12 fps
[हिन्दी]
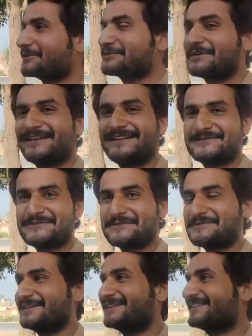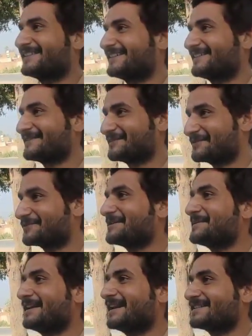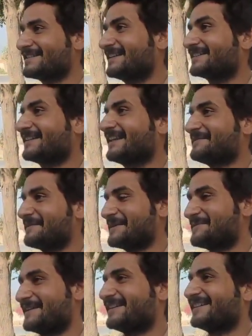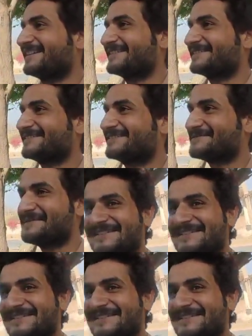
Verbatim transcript: वो जो है ना वो फिर उनको भी ना अच्छा लगता है मेरी पेंटिंग तो